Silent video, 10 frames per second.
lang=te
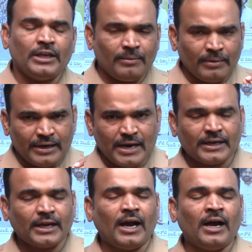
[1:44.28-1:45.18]

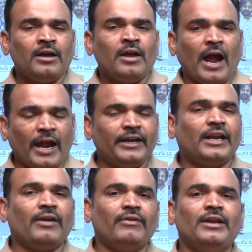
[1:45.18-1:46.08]
ఇమీడియట్గా
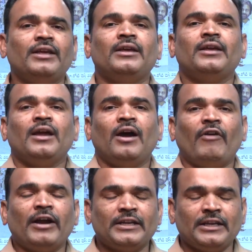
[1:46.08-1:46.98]
హైడ్రా వెళ్ళి
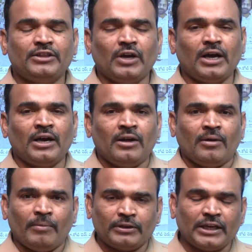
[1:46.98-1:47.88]
వాటిని ద
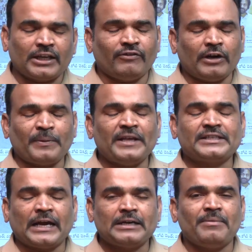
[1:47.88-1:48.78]
మొత్తానికి వాటిపైన
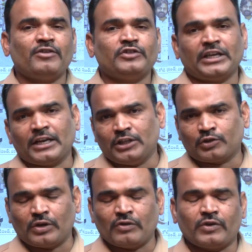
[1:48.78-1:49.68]
కఠినమైన చర్యలు
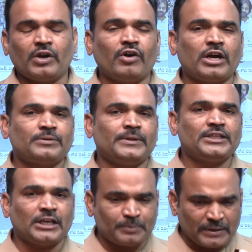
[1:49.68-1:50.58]
తీసుకునేటువంటి అవకాశం అయితే
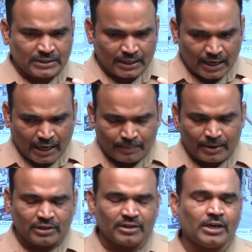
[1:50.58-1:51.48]
చాలా స్పష్టంగా
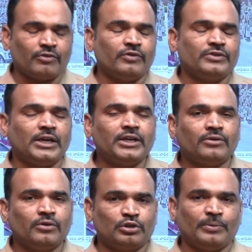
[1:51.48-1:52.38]
కనబడుతుంది అనేటువంటి విషయాన్ని
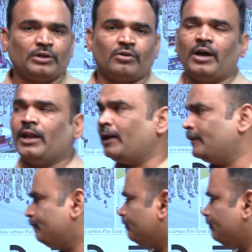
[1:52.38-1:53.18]
గుర్తుపెట్టుకోవాలి